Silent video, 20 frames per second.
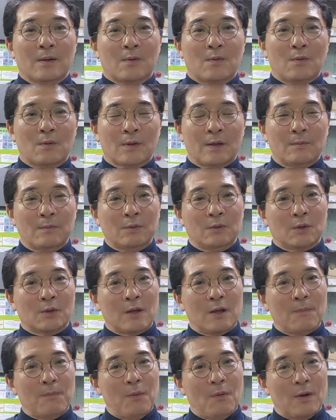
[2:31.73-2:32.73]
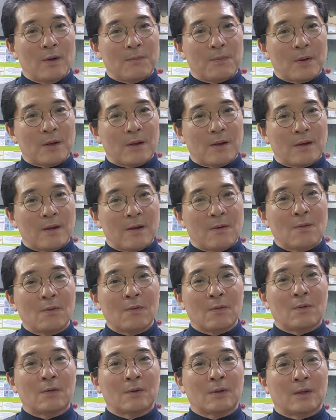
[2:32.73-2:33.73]
콩나물도 기포가 팍
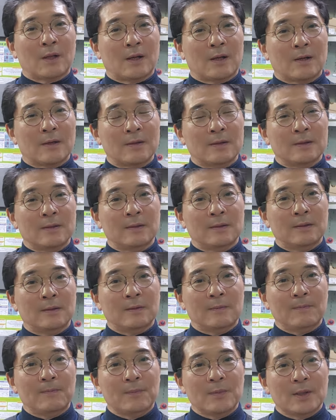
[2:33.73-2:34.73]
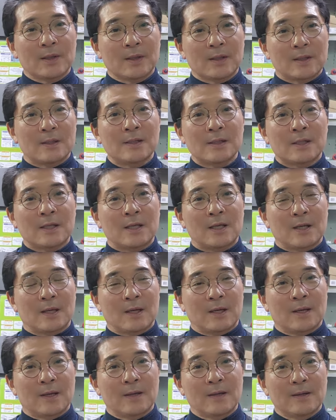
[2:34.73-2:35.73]
올라올 때 끓,
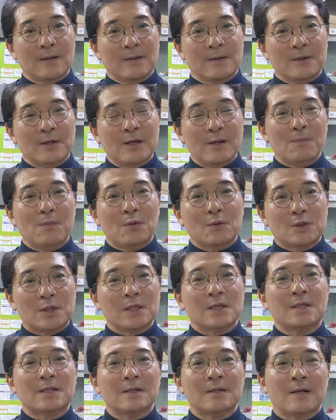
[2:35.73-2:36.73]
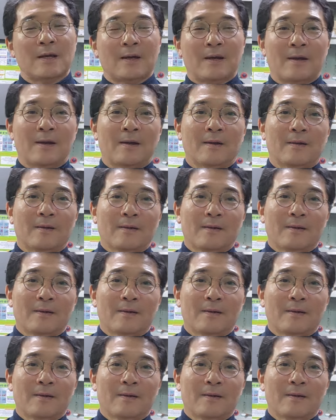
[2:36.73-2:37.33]
끓기 일보 직전에